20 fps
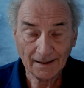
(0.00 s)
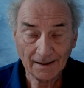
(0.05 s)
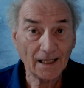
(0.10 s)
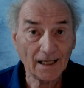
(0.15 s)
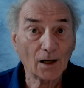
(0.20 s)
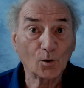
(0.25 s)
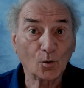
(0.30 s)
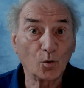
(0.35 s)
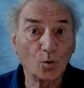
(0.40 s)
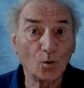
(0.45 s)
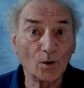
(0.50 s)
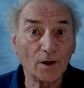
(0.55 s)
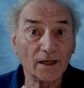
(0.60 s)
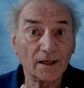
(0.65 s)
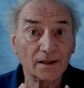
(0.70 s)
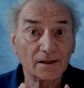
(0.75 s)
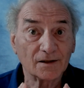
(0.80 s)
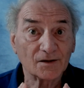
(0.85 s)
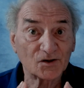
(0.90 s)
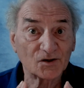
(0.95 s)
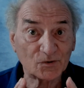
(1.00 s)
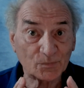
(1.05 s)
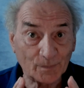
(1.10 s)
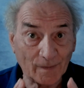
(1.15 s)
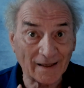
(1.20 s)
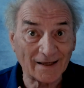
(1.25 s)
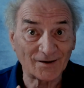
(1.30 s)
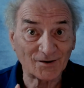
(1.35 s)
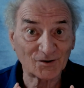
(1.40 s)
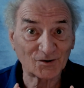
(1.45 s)
e a cui
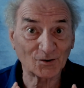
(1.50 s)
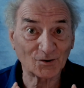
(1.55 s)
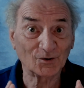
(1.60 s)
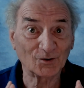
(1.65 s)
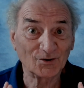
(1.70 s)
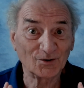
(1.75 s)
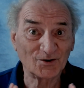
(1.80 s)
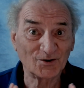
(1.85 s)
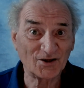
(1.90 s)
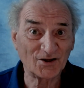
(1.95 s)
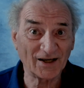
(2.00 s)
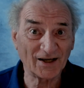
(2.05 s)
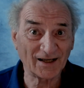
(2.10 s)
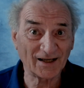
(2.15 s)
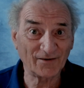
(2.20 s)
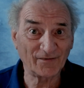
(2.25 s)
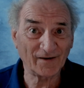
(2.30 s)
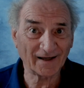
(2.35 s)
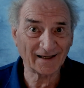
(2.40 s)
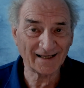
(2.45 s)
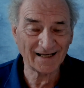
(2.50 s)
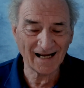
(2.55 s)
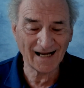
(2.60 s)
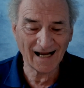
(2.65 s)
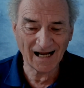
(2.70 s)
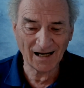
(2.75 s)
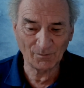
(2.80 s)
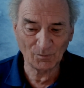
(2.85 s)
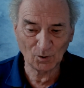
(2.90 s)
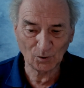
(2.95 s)
spesso ci
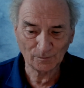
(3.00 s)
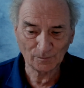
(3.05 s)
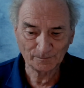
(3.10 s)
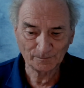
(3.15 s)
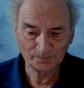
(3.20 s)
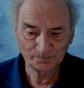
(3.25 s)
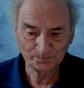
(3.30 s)
riferiamo.